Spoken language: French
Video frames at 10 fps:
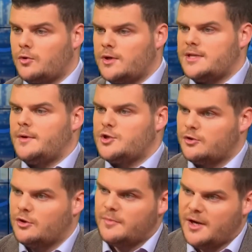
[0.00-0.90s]
que l'Azerbaïdjan
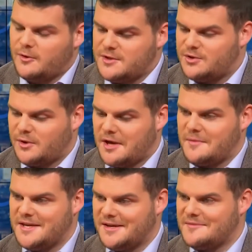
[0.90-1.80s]
ne donne pas aux citoyens
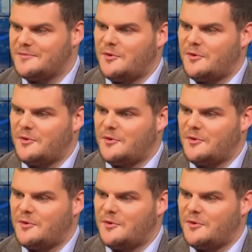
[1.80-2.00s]
arméniens.